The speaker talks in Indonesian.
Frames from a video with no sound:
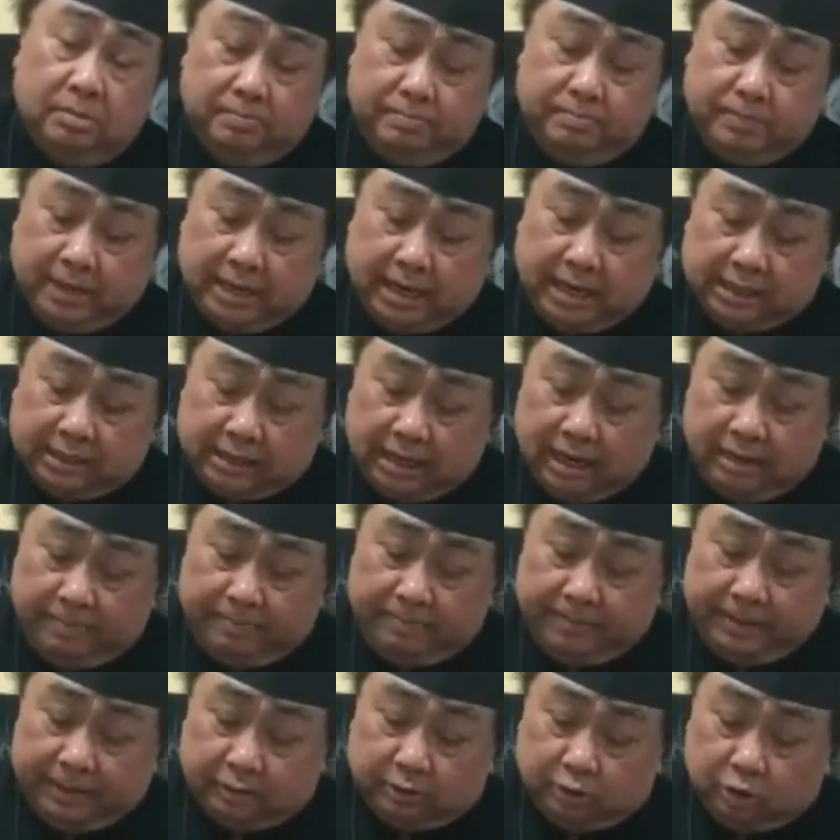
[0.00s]
Berkatalah
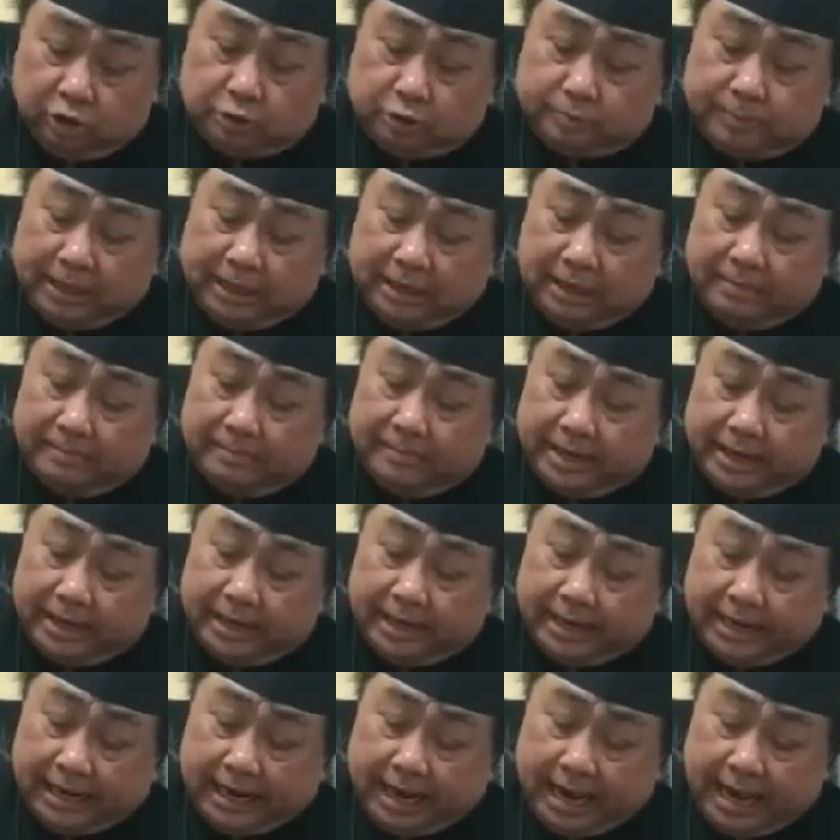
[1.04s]
Petrus pada
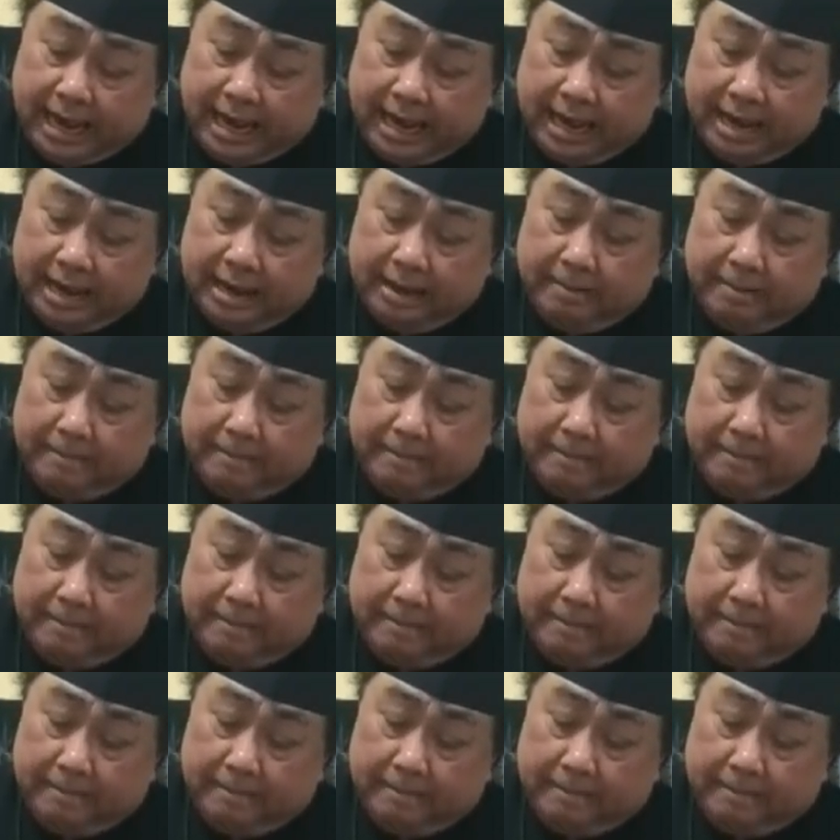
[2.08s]
mereka,